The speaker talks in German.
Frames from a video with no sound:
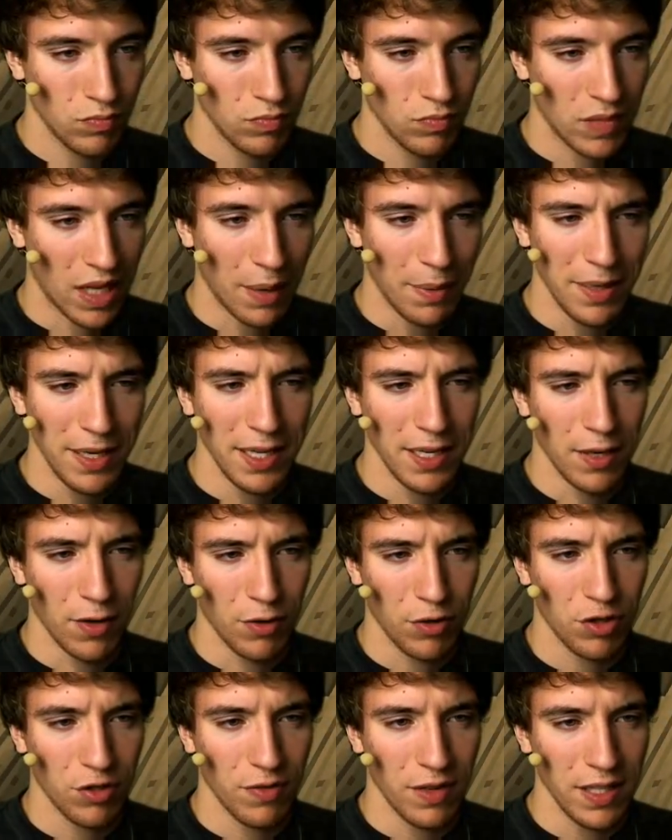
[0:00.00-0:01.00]
Kann man denen
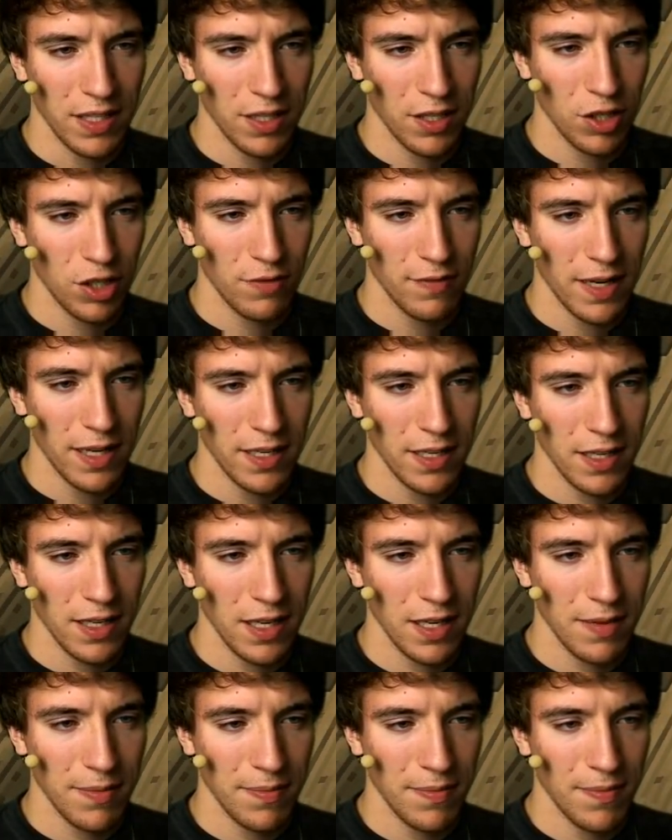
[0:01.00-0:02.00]
auch schwächere Schwerter
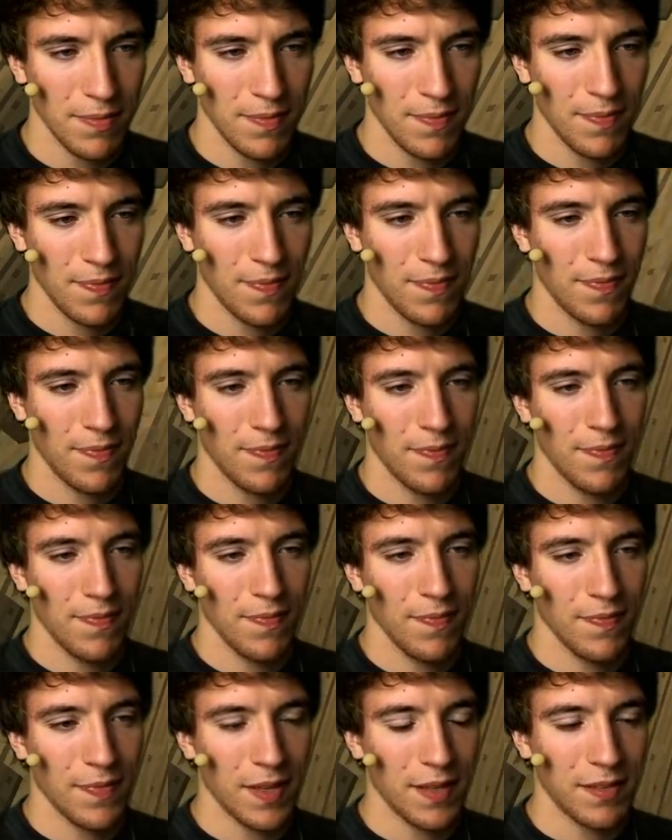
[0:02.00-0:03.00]
geben?
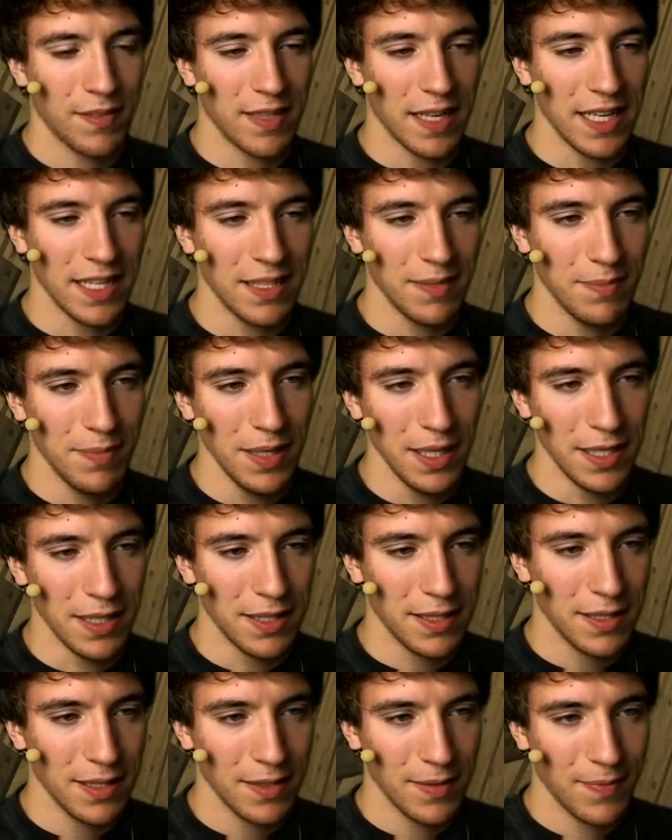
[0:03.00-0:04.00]
Das ist echt
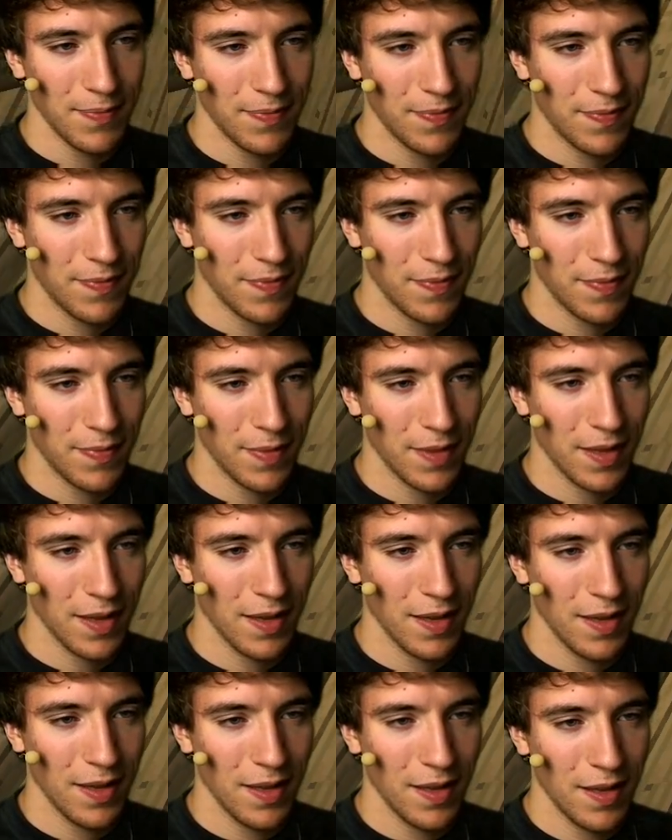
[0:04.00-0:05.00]
mies.
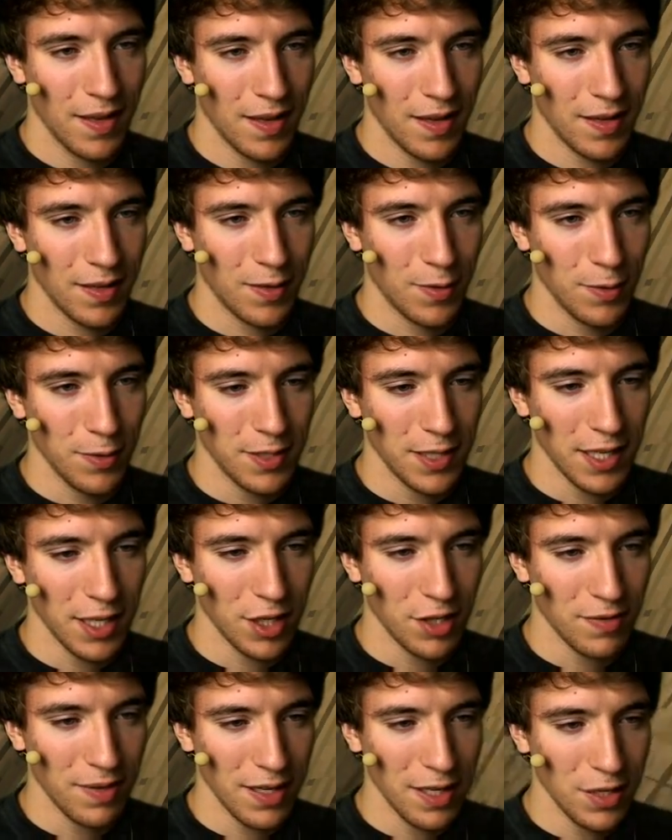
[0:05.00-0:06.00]
Ein Großteil der
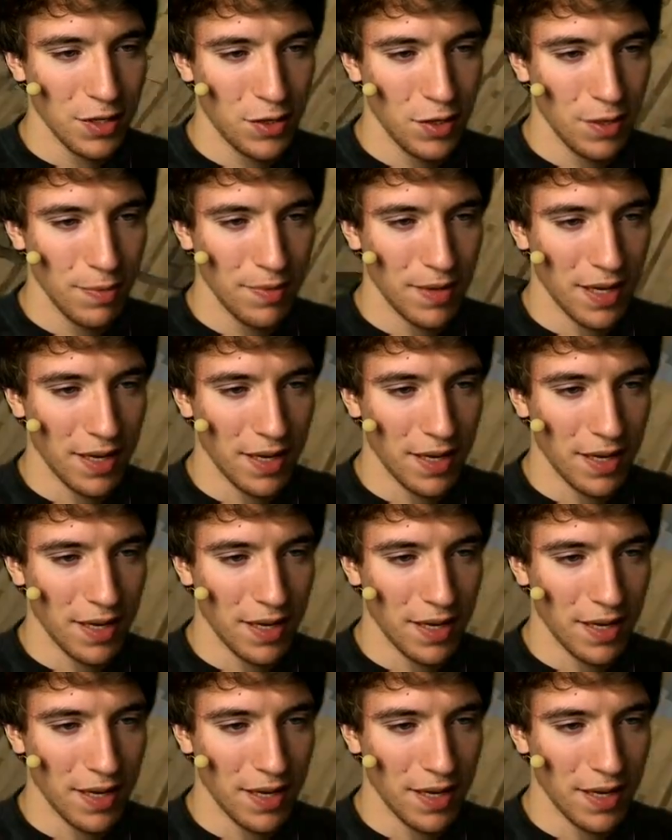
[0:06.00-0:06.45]
Schweine stirbt